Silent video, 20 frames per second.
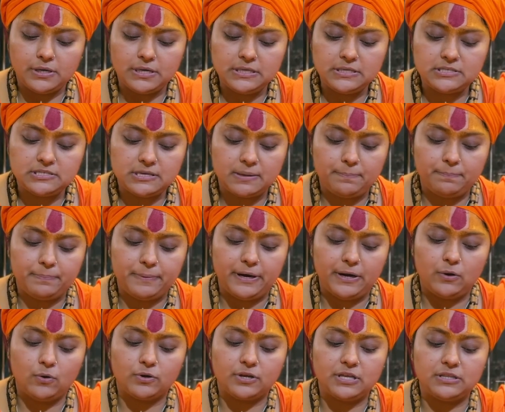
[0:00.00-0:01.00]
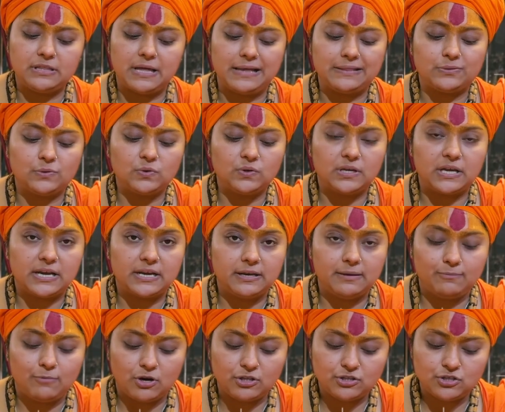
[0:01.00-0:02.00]
इन सब पेड़ों की दातुन करनी
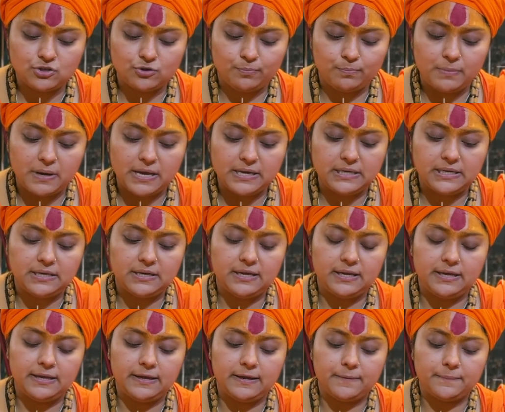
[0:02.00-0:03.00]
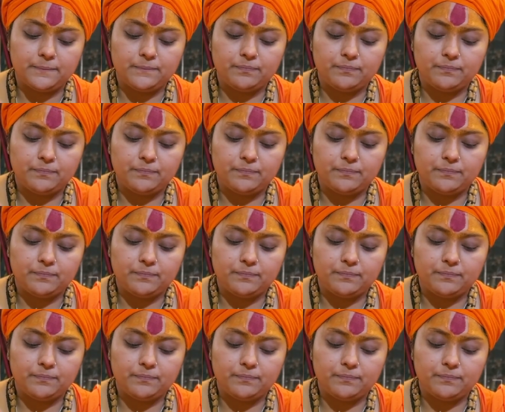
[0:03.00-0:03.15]
बहुत शुभ मानी गई है